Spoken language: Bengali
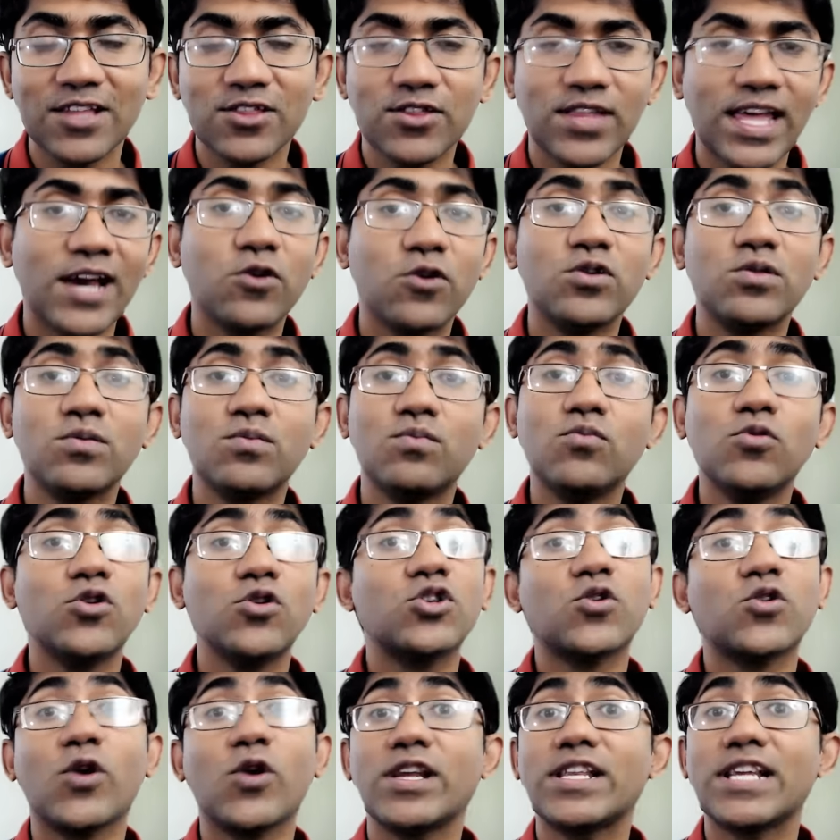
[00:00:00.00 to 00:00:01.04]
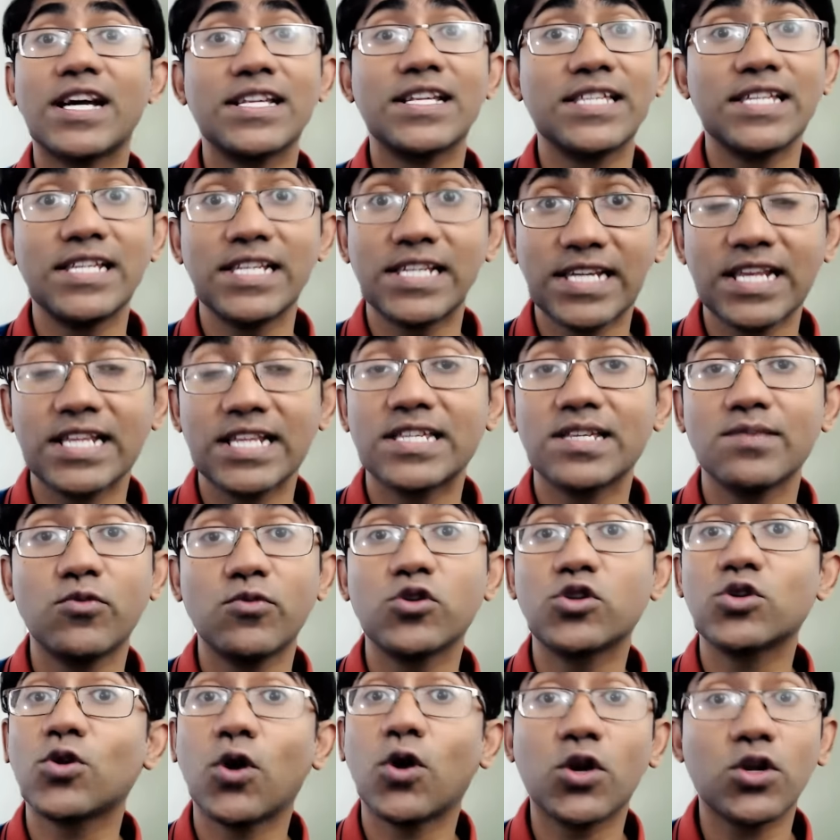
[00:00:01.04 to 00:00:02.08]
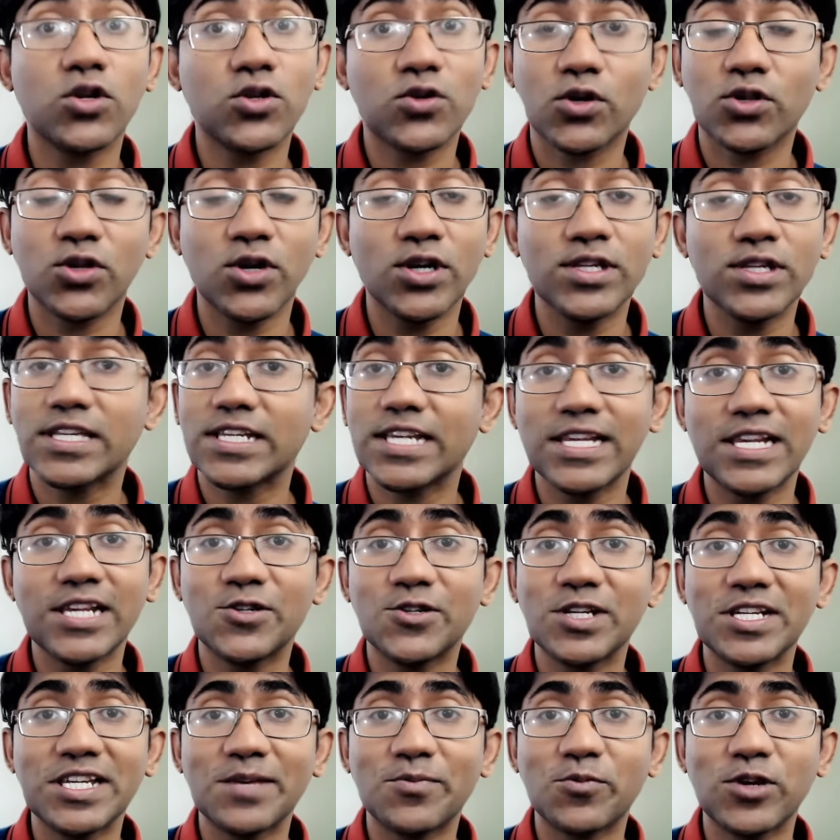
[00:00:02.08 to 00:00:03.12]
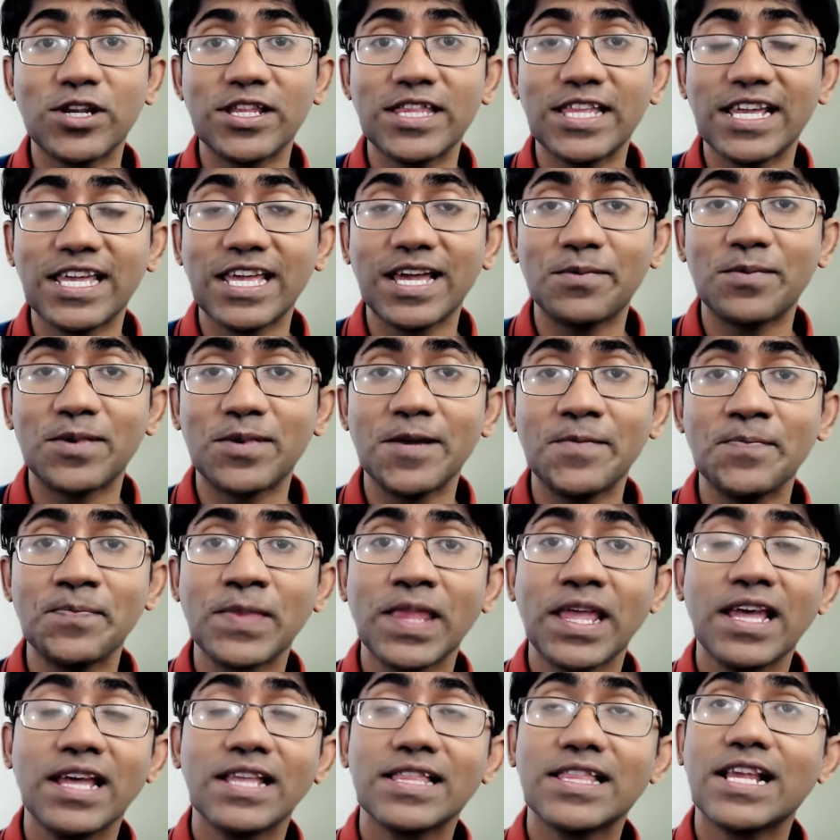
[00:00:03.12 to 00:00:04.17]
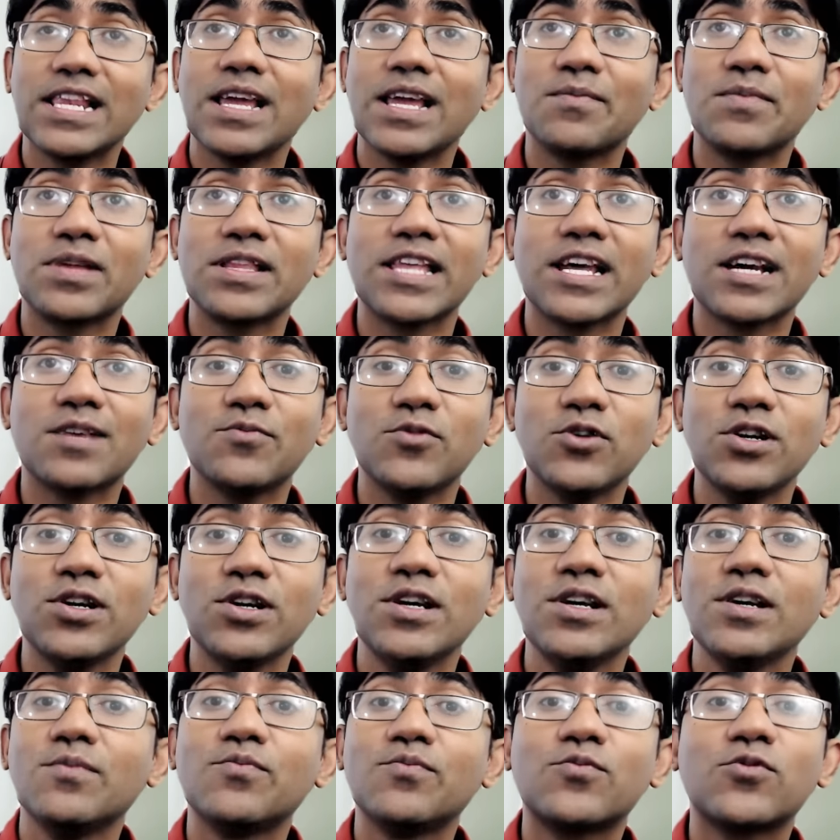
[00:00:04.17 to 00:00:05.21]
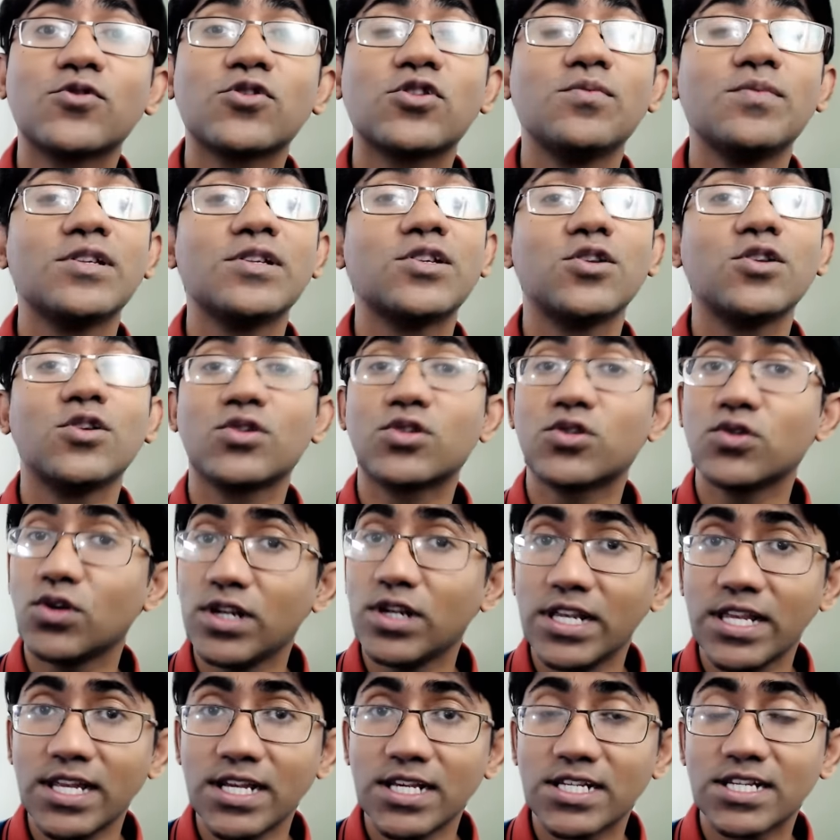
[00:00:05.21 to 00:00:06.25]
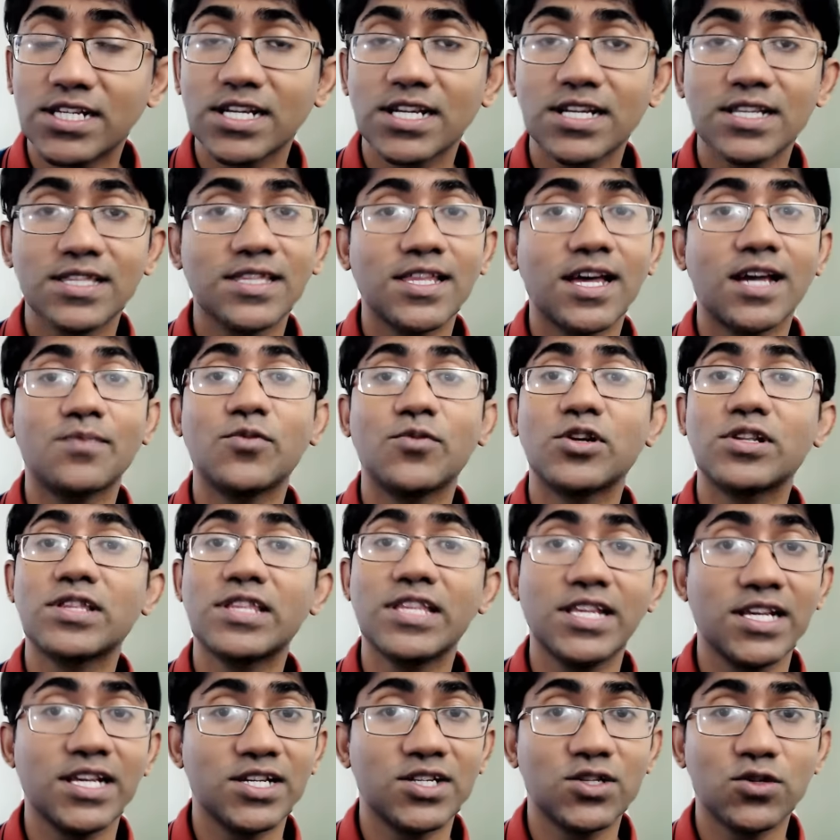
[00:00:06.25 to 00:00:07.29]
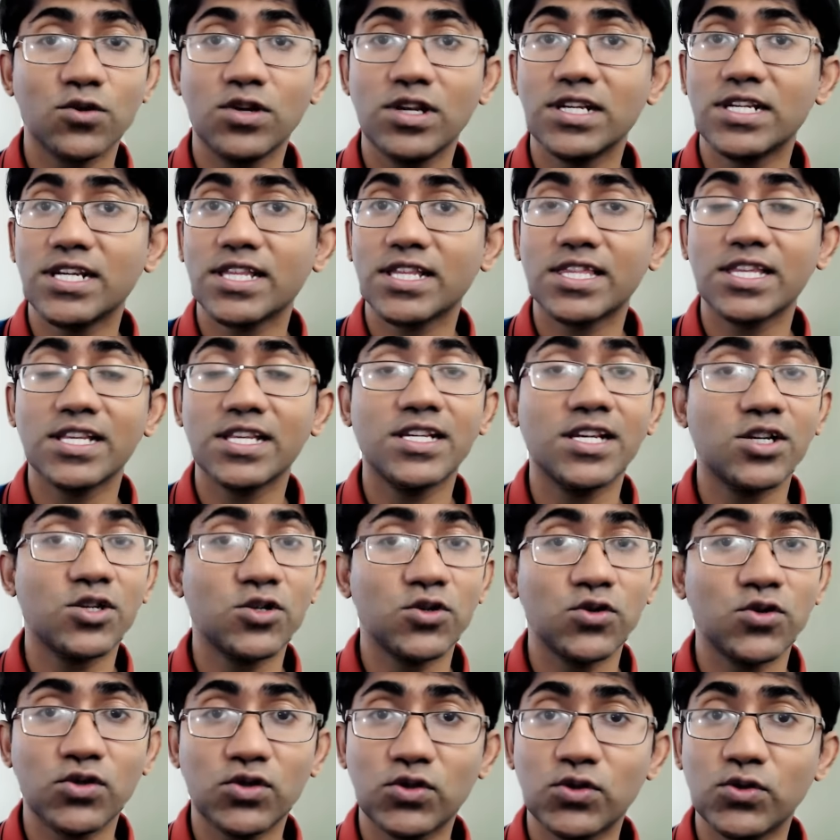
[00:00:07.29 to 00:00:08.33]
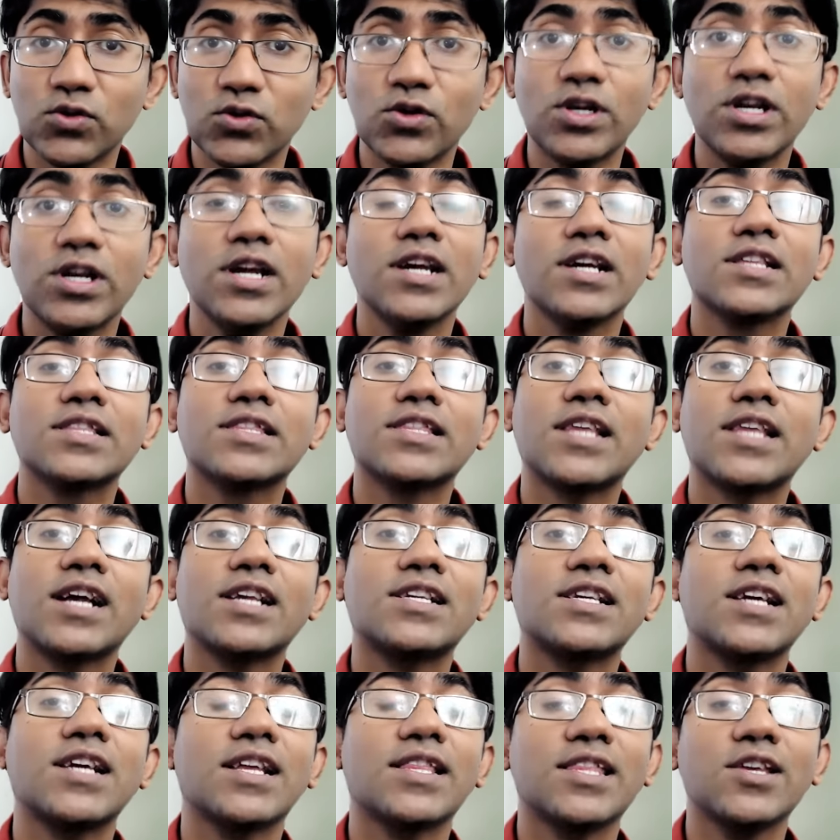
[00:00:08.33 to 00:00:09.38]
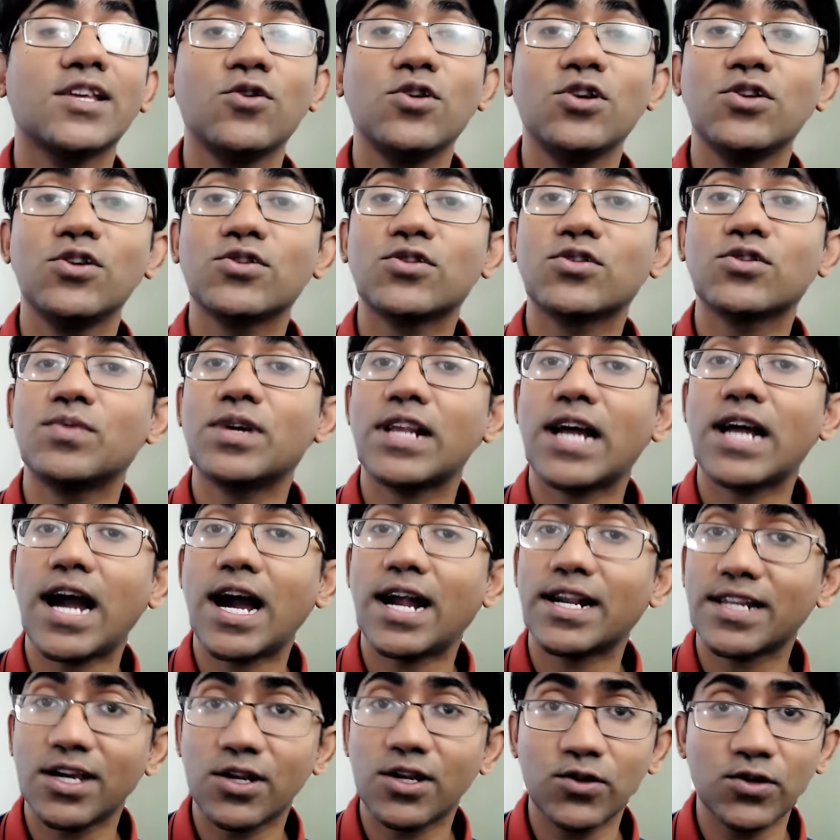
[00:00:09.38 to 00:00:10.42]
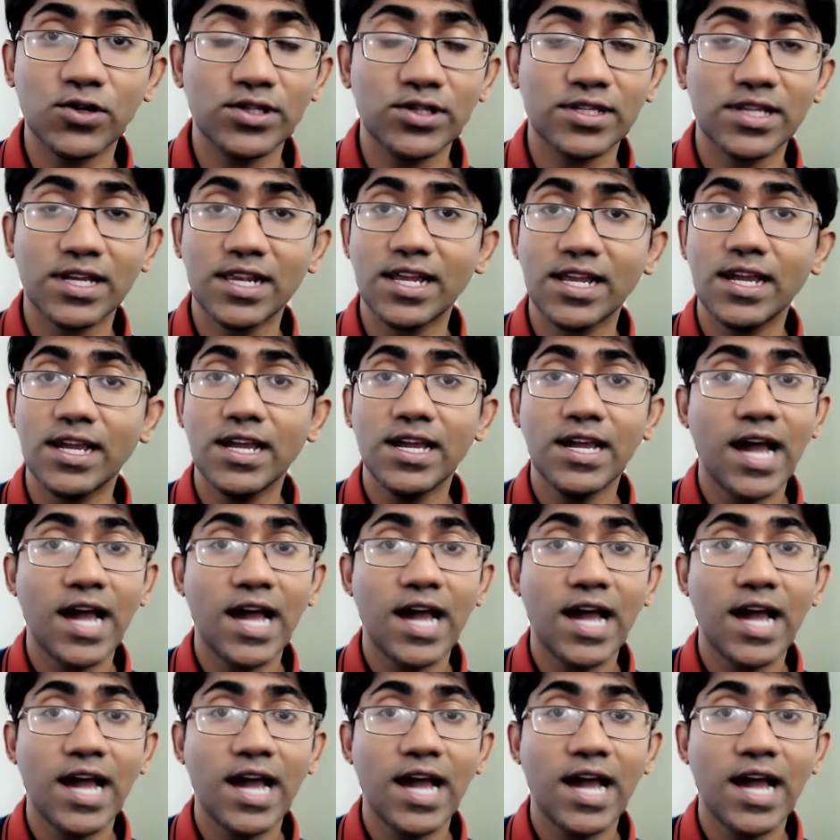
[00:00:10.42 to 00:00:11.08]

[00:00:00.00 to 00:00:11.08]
তো এখন মোট কয় টাকার জিনিস কিনেছে মোট খরচ কত হয়েছে সেটা একটু হিসাব করে দেখি আমরা তাহলে আমরা দেখবো প্রথমে ছিল চল্লিশ তারপর তিরিশ চল্লিশ আর তিরিশে সত্তর তার সাথে হইল তোমার আঠারো তাহলে